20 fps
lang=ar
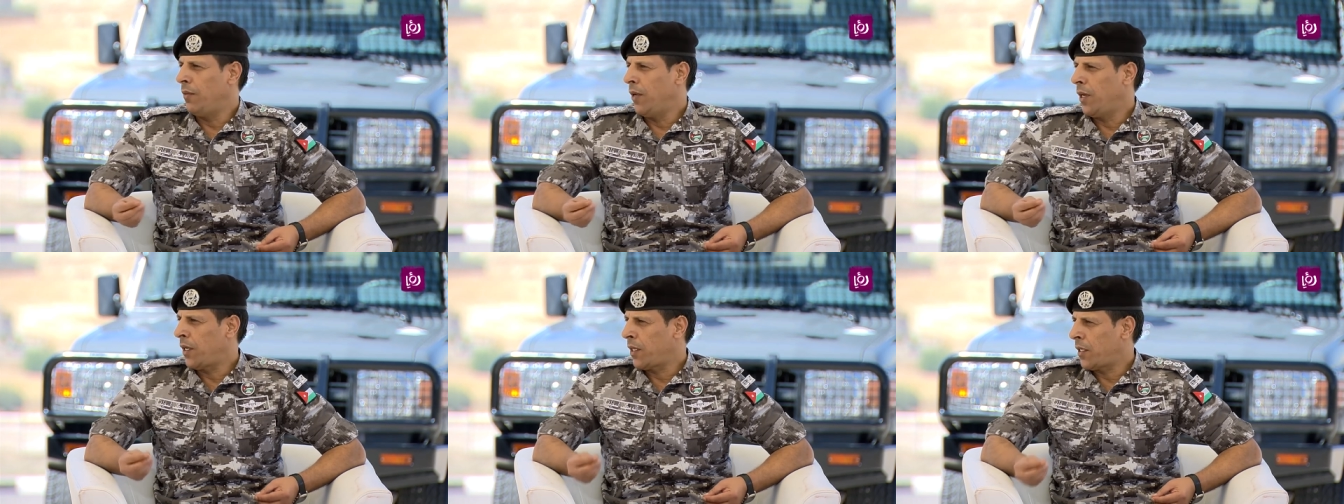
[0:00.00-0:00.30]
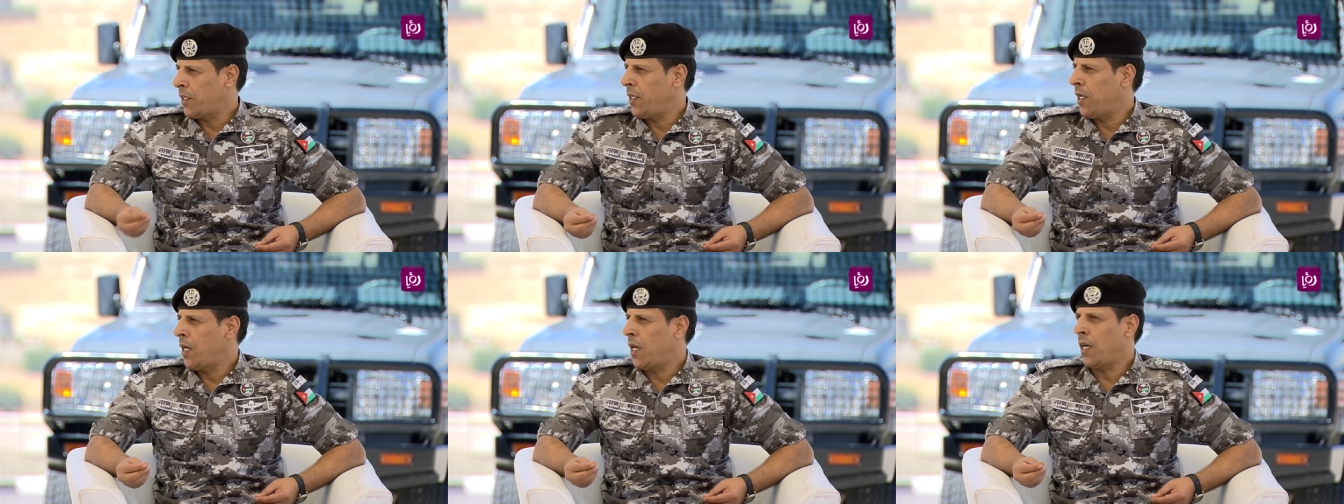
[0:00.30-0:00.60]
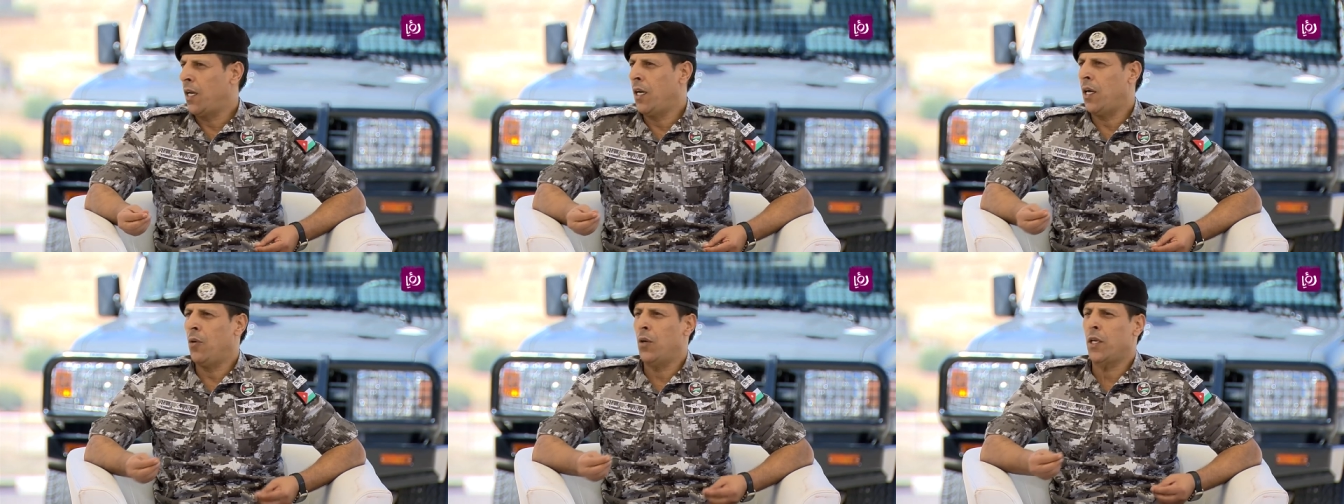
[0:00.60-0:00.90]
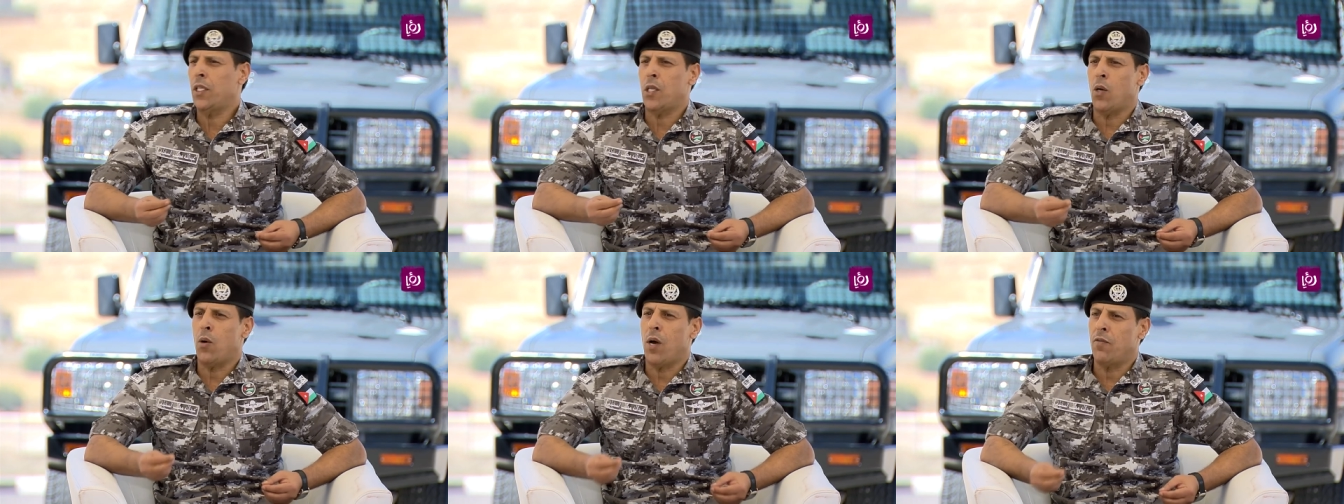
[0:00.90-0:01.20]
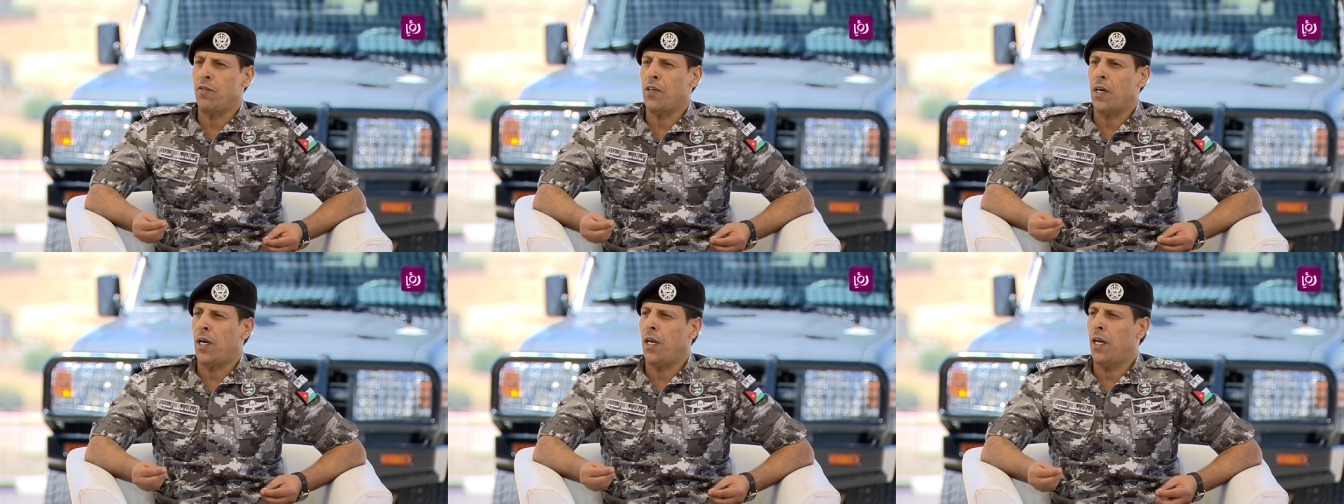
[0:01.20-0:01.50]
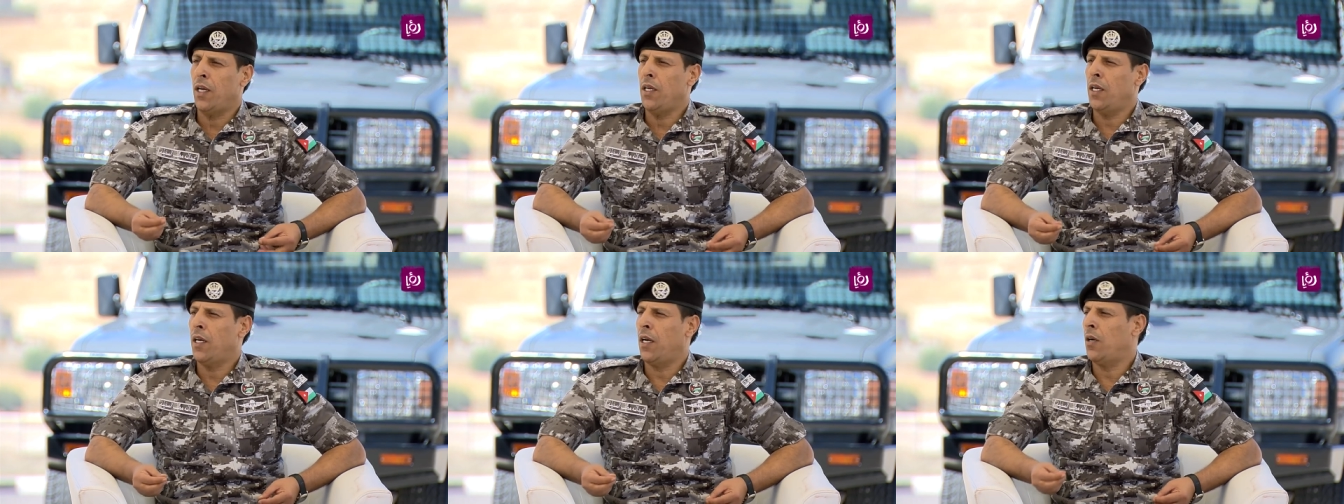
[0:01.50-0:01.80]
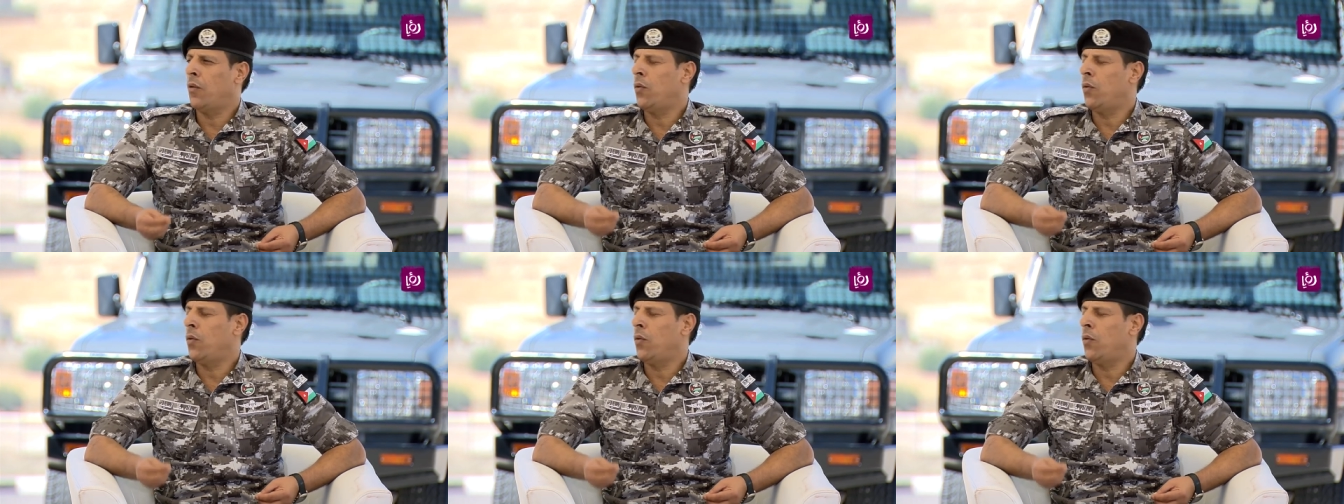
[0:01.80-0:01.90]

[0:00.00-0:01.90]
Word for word: اختيارها والتوافق عليها